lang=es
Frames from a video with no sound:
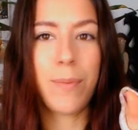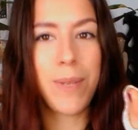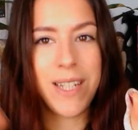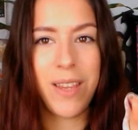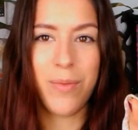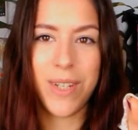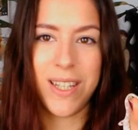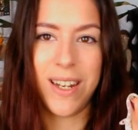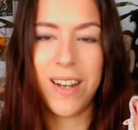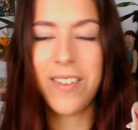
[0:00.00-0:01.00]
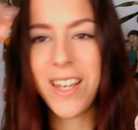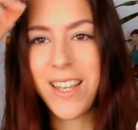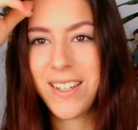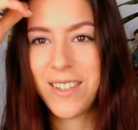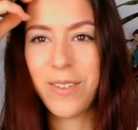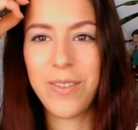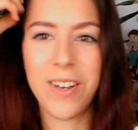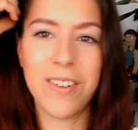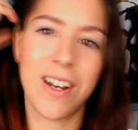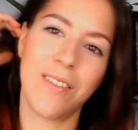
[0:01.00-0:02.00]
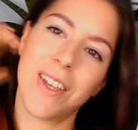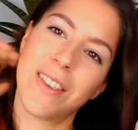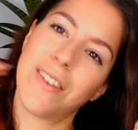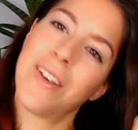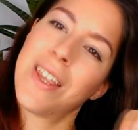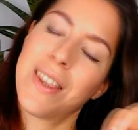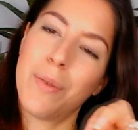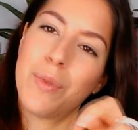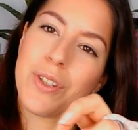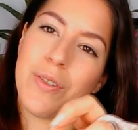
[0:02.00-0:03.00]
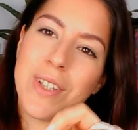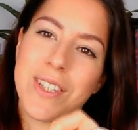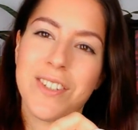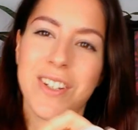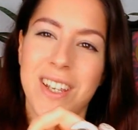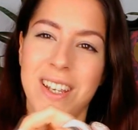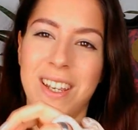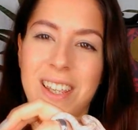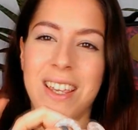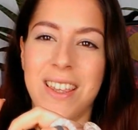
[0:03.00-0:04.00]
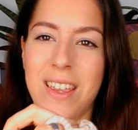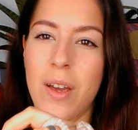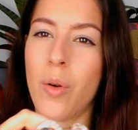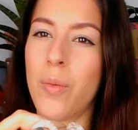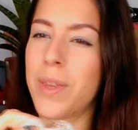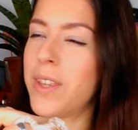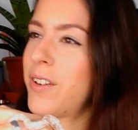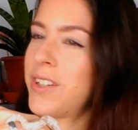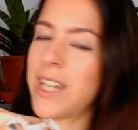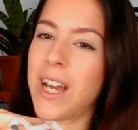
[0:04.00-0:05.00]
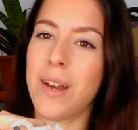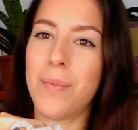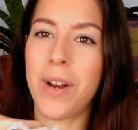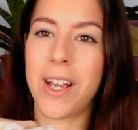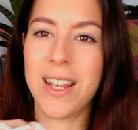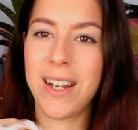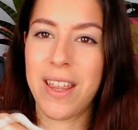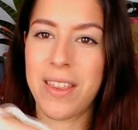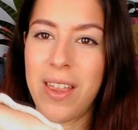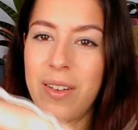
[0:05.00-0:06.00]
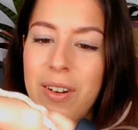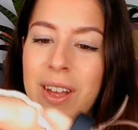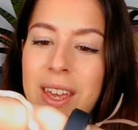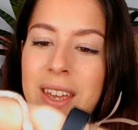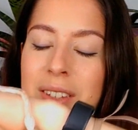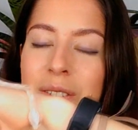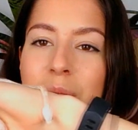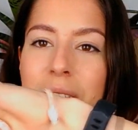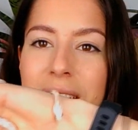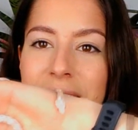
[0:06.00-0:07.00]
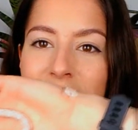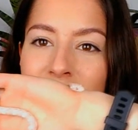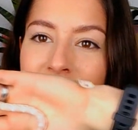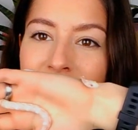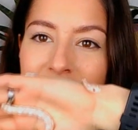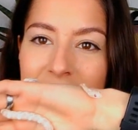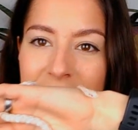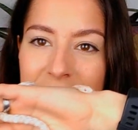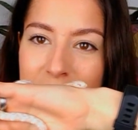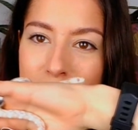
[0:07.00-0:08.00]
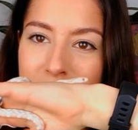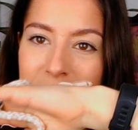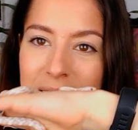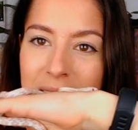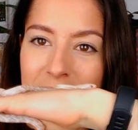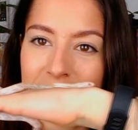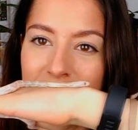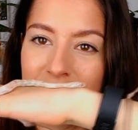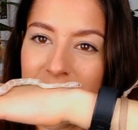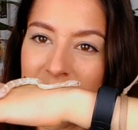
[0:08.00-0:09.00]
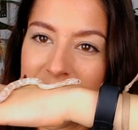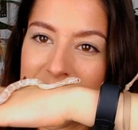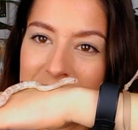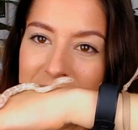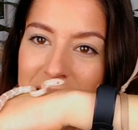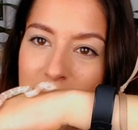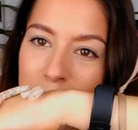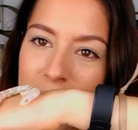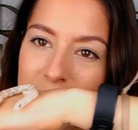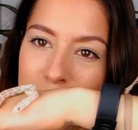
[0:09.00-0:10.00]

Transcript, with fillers: este pasado mes de enero que estuve con el evento de Mucho Bicho, que hice un vídeo que os dejaré por aquí enlazado sobre ello. Eh, me hicieron una visitilla muy